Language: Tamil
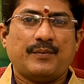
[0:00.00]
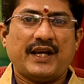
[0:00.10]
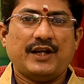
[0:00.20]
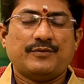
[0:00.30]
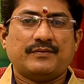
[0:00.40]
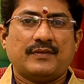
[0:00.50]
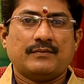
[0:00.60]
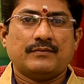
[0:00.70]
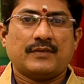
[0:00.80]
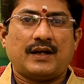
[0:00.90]
மேலும்
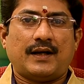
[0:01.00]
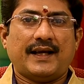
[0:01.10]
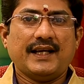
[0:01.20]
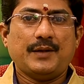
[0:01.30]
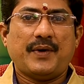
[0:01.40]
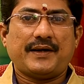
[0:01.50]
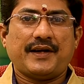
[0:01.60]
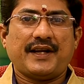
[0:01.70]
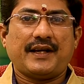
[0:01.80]
லைக் பட்டனை